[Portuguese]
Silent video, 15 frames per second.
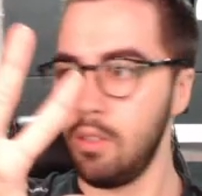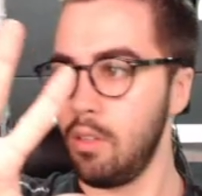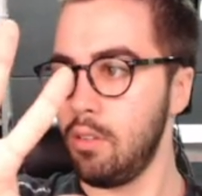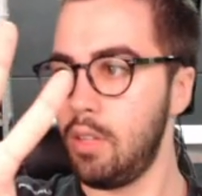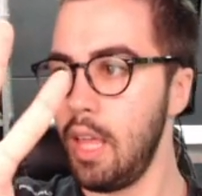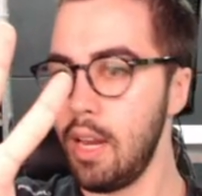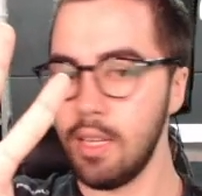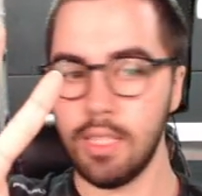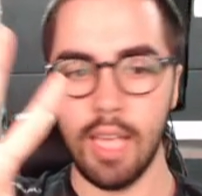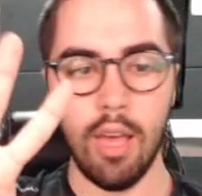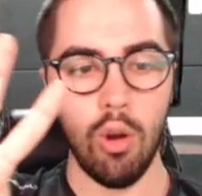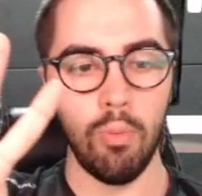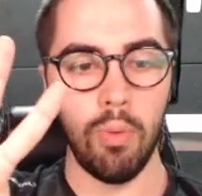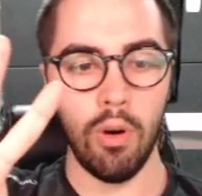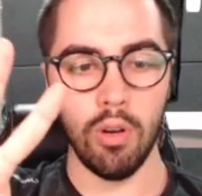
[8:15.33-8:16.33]

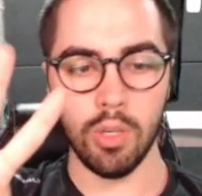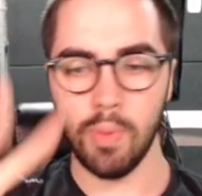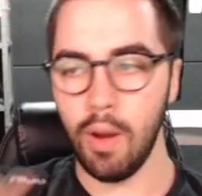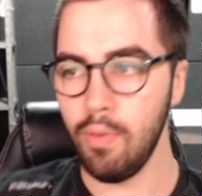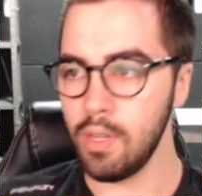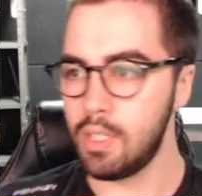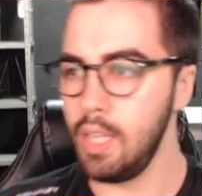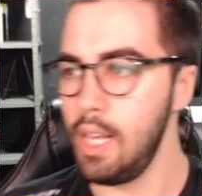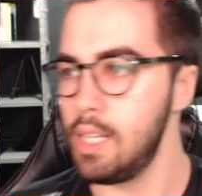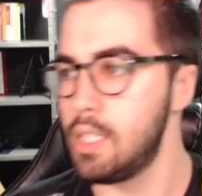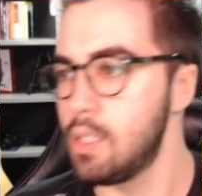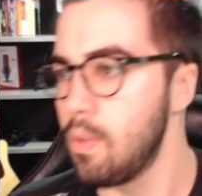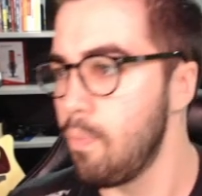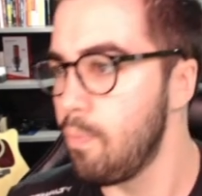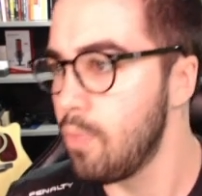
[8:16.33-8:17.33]
Terceiro bônus para
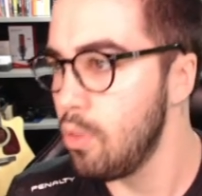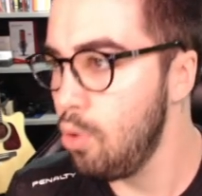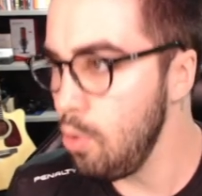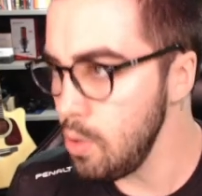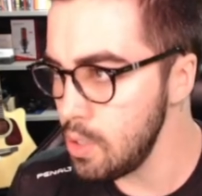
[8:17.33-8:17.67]
vocês, do